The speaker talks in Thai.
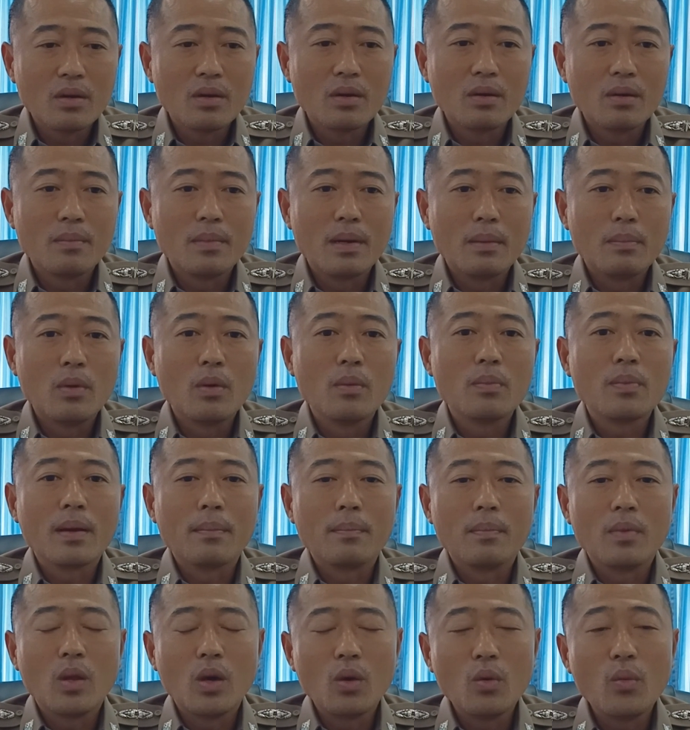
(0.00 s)
ก็มาพบกั
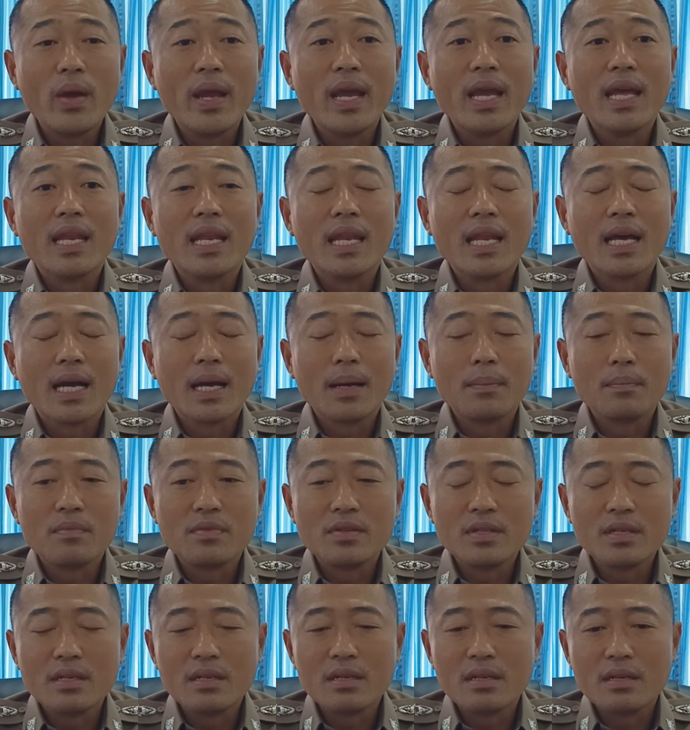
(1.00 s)
บร้อยเวรนะครับ
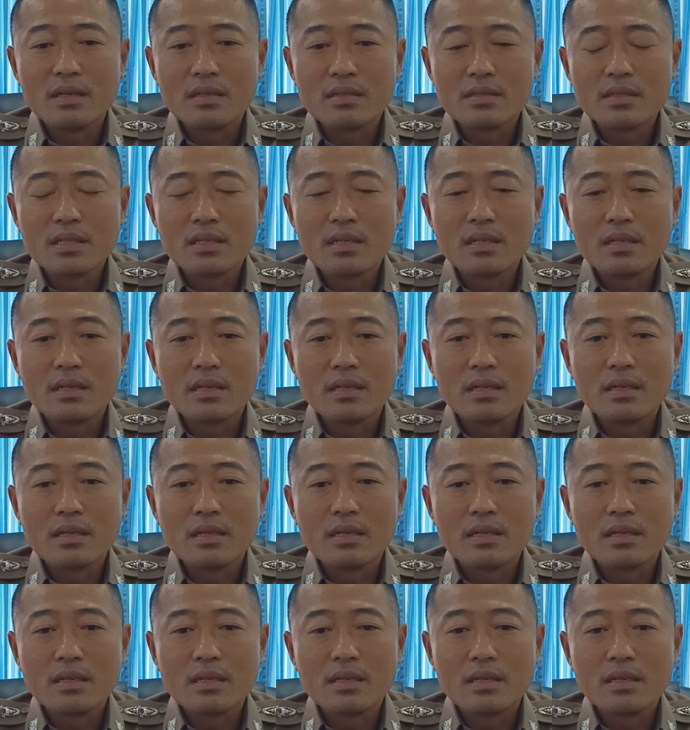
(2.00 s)
ซึ่งซึ่ง